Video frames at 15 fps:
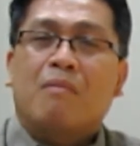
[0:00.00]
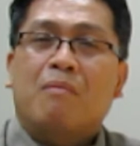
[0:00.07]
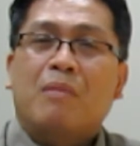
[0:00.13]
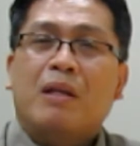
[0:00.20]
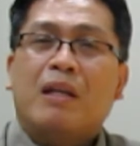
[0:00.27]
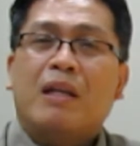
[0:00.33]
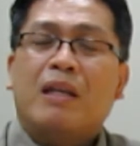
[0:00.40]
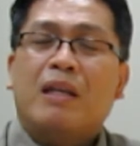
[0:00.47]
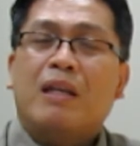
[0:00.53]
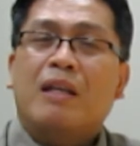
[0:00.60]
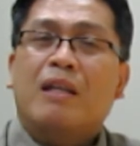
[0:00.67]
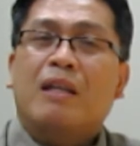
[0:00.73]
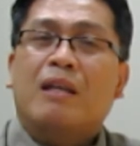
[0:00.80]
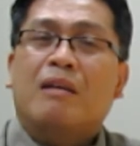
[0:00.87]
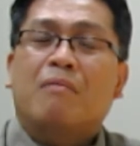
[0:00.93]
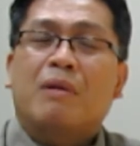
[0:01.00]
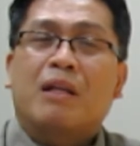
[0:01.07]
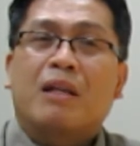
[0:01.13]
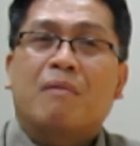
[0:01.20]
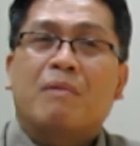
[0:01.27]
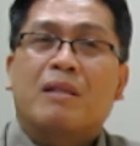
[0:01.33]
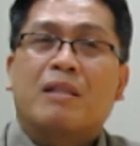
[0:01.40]
Marahil ang
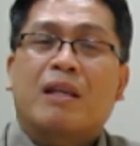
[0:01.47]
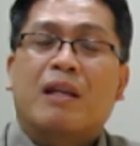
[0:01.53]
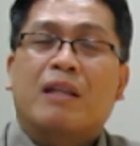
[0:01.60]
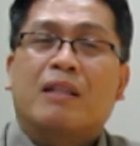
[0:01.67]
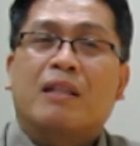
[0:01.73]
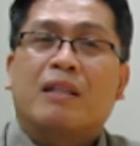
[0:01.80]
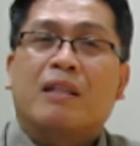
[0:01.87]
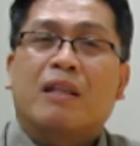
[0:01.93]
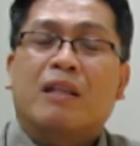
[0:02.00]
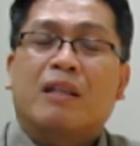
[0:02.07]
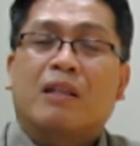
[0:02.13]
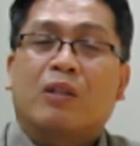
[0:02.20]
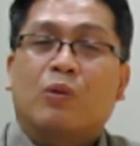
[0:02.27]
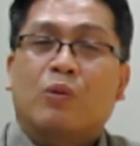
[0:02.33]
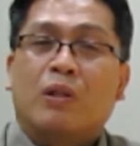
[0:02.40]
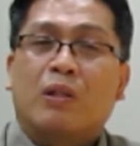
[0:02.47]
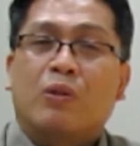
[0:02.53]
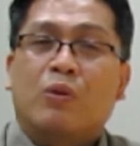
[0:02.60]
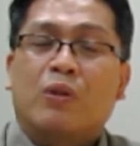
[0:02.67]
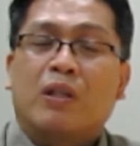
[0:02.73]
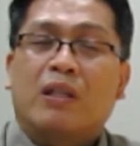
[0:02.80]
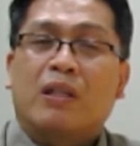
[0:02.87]
marami sa atin ay katulad
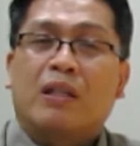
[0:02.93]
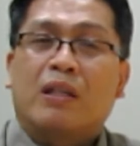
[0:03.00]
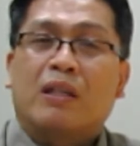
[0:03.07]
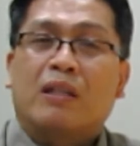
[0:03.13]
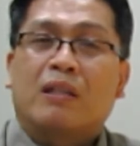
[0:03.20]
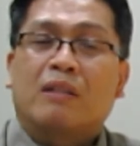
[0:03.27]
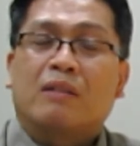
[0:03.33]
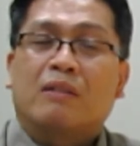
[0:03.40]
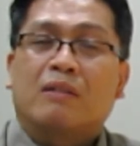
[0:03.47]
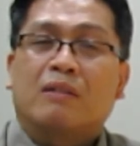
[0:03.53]
ko rin na